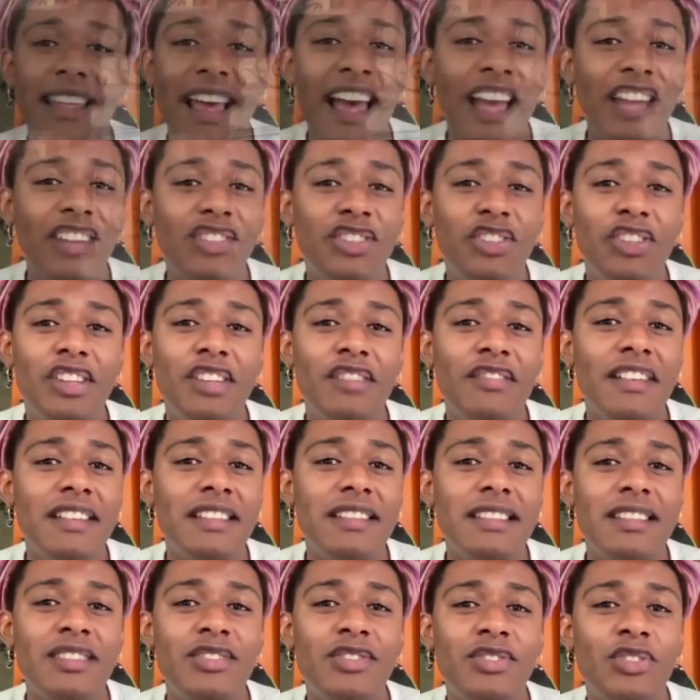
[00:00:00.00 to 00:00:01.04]
narrativa,
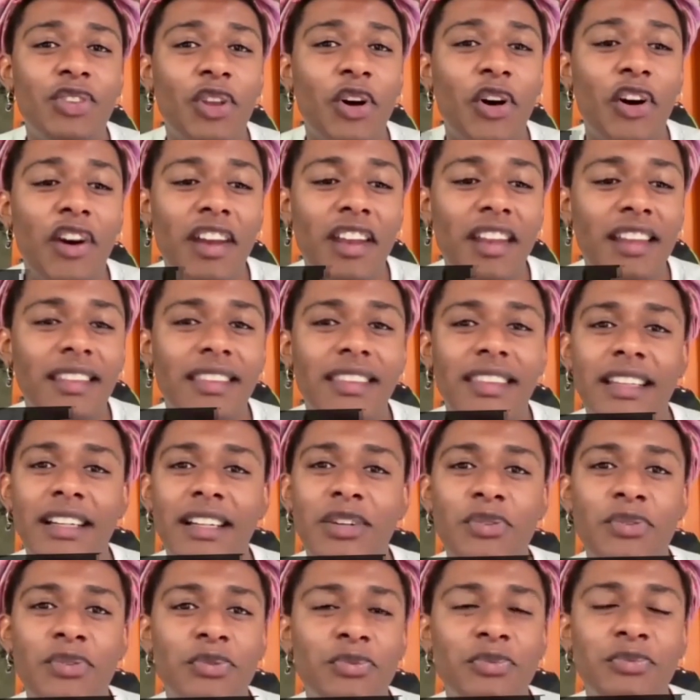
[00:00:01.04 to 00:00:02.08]
essa história essa
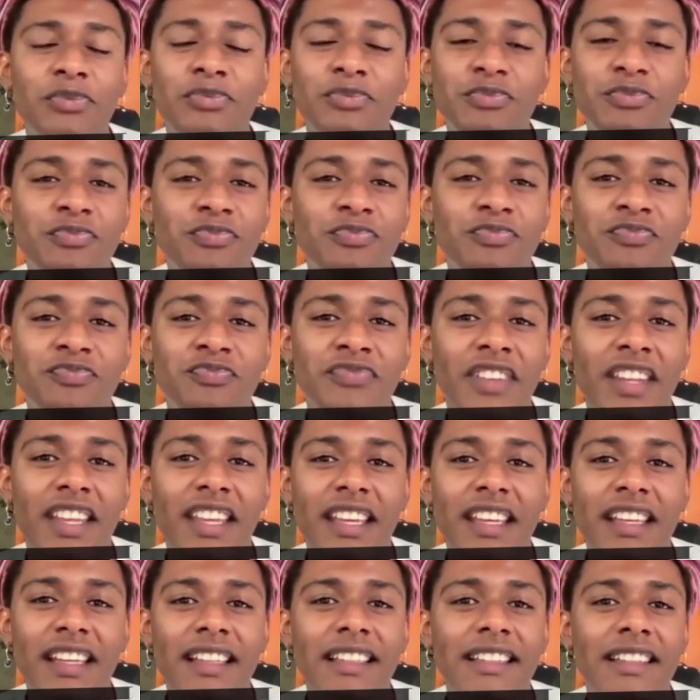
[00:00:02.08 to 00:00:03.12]
tão,
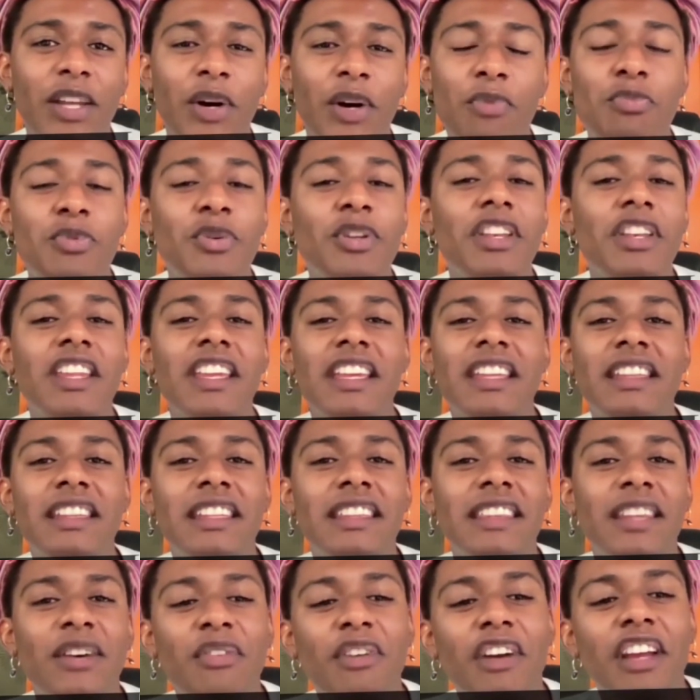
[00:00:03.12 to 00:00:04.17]
história é tão bonita
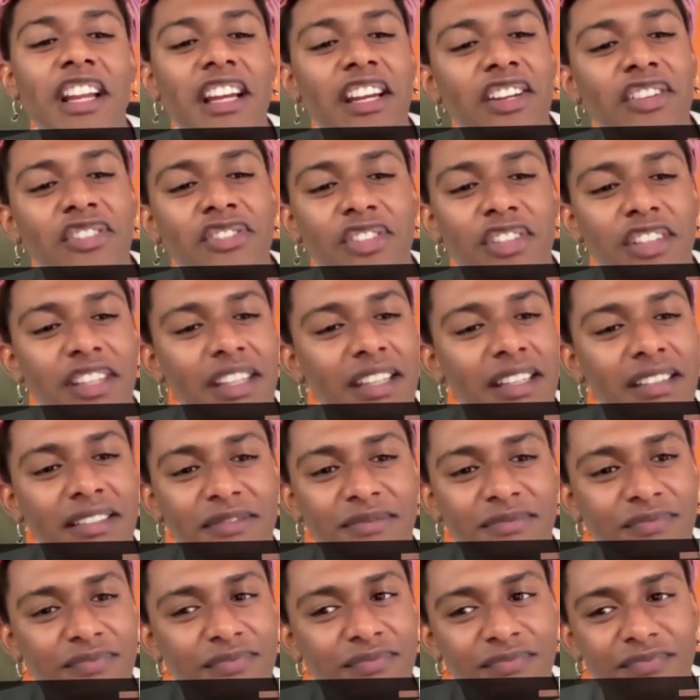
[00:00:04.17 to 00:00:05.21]
tocante. e tão grande, né?
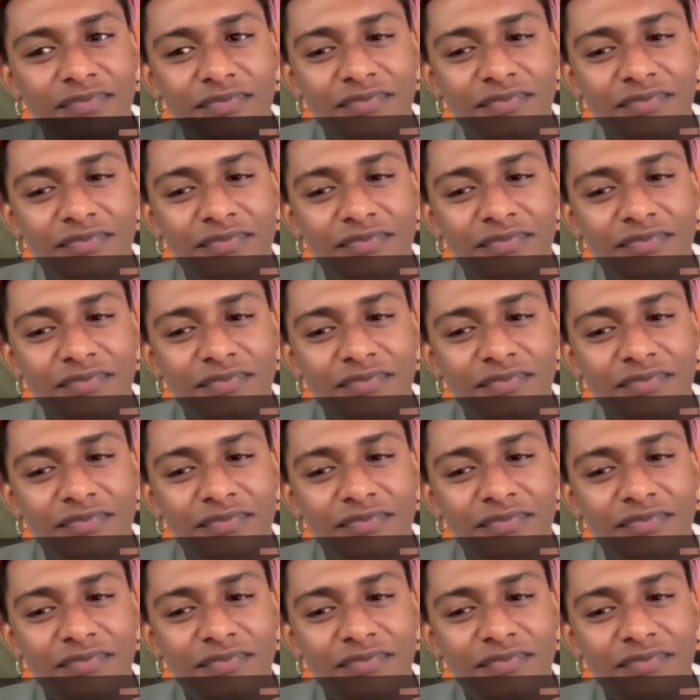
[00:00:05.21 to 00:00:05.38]
Não,